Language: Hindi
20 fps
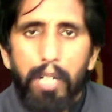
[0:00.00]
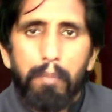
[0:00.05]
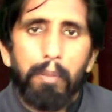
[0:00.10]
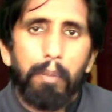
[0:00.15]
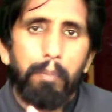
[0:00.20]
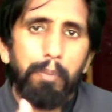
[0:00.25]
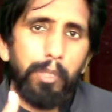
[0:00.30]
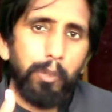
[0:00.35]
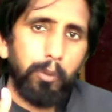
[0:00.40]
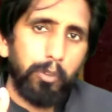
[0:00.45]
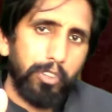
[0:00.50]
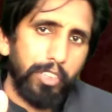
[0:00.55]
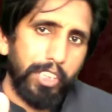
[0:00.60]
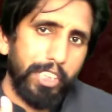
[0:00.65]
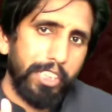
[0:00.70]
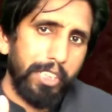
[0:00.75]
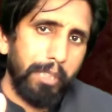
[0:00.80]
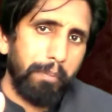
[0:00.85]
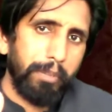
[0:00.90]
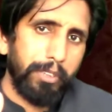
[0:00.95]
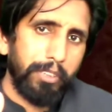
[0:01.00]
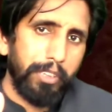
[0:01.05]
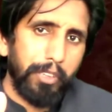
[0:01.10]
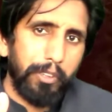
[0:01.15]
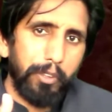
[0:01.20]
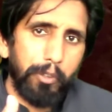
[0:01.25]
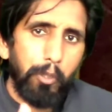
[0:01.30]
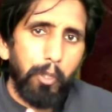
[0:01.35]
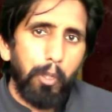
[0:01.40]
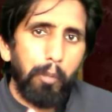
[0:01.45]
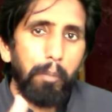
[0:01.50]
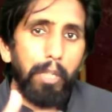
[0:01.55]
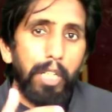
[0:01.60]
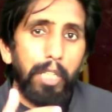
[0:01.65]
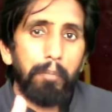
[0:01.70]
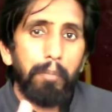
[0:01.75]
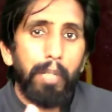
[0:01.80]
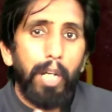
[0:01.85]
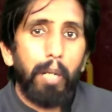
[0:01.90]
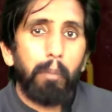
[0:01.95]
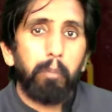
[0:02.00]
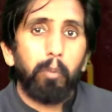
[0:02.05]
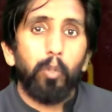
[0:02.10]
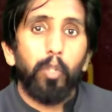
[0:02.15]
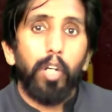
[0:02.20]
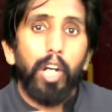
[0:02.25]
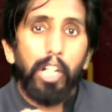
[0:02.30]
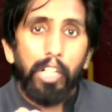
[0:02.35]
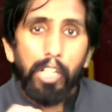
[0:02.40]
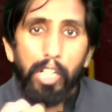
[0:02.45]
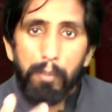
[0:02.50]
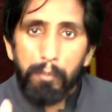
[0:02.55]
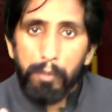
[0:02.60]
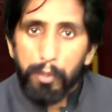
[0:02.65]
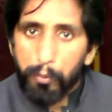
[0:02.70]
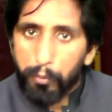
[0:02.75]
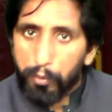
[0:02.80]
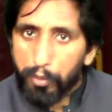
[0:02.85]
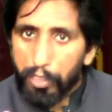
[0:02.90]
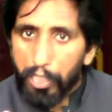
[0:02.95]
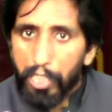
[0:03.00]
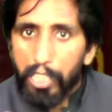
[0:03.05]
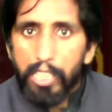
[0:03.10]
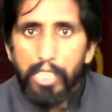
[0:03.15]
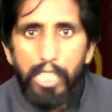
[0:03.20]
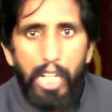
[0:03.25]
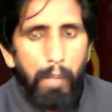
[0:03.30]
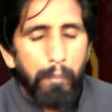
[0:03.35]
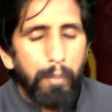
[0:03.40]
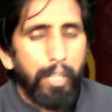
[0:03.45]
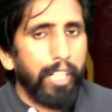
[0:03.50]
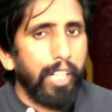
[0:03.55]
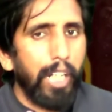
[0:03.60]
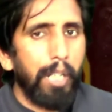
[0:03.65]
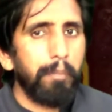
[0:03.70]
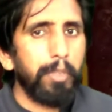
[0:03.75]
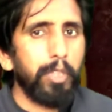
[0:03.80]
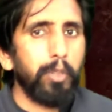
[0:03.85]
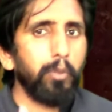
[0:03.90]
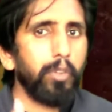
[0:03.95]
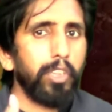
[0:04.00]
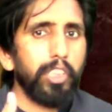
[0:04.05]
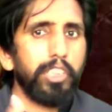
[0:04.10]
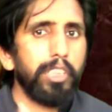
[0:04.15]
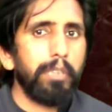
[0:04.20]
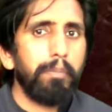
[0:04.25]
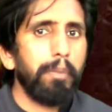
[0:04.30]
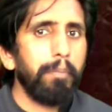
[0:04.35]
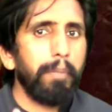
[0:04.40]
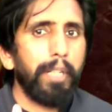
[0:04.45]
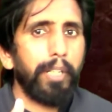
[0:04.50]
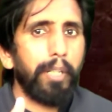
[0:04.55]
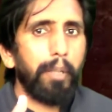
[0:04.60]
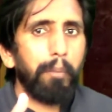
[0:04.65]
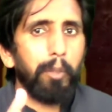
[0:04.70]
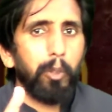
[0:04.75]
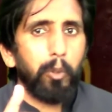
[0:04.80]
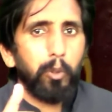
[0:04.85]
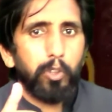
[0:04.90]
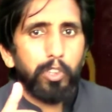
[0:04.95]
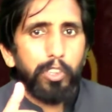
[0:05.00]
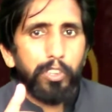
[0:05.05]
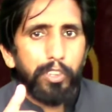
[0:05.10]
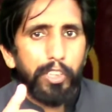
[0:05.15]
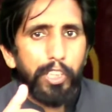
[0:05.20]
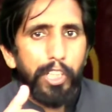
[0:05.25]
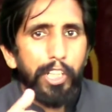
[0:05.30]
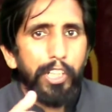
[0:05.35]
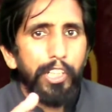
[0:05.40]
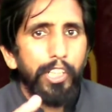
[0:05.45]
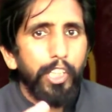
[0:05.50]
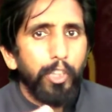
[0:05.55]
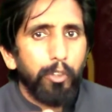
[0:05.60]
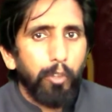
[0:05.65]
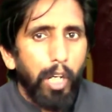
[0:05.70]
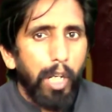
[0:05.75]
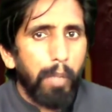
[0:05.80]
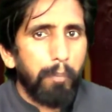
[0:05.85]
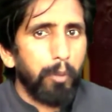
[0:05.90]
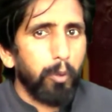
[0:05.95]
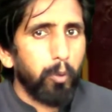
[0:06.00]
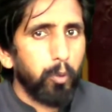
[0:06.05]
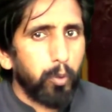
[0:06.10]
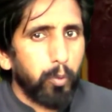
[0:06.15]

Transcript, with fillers: आप अपने उस रिश्ते पे चलते हो और बाद में आपको नाकामी होती है अब नाकामी तो किसी भी मैटर में हो सकती है तो आपने